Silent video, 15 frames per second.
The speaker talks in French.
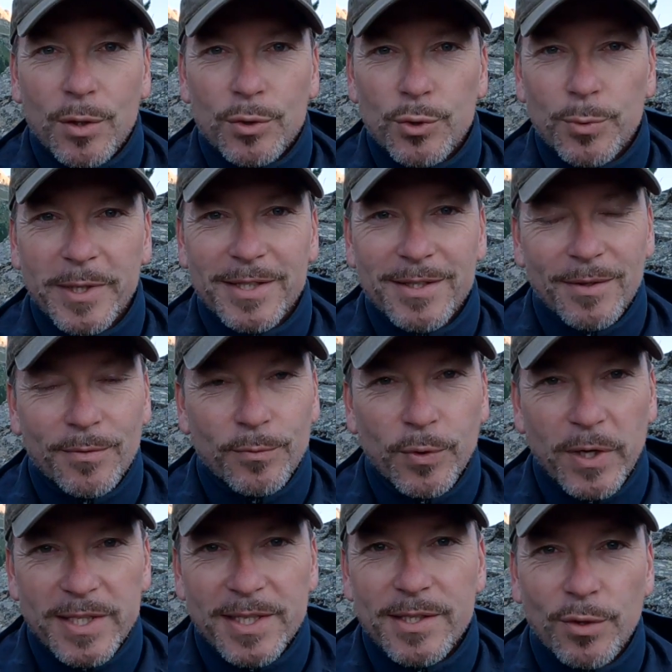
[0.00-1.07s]
Ensuite,
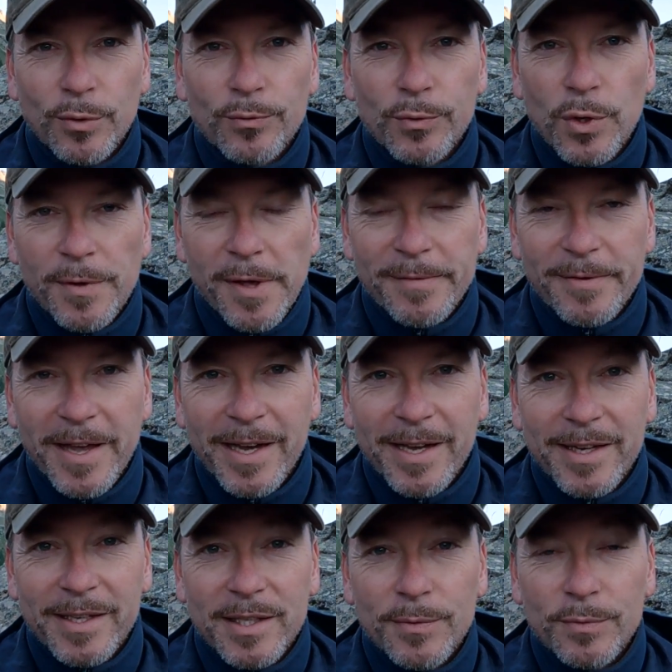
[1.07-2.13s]
voici ce que vous devez faire
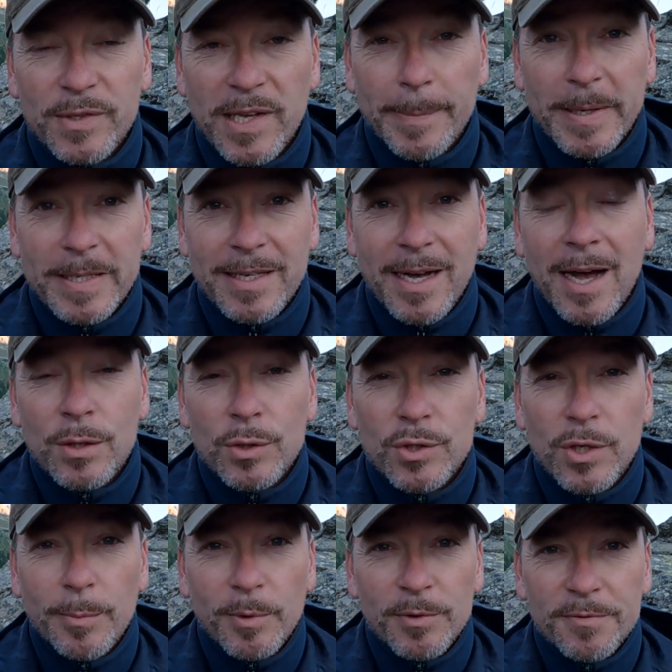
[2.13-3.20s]
et qui vous apaisera en
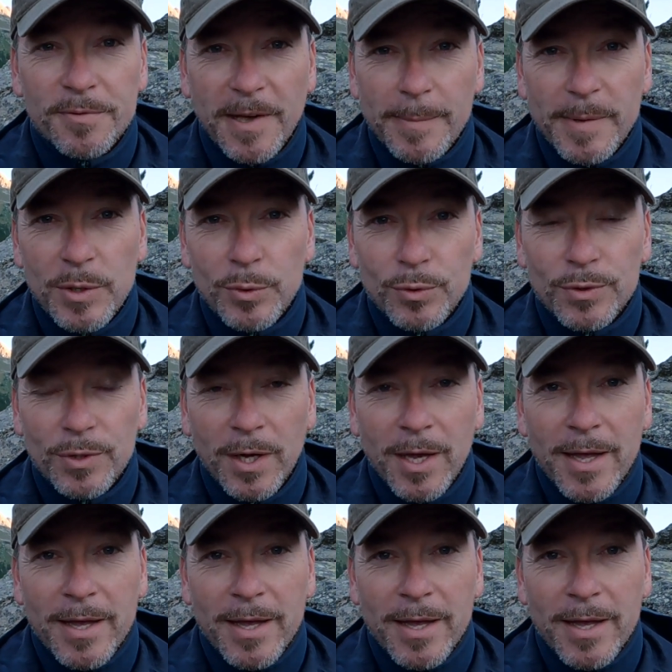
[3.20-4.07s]
seulement 20 minutes.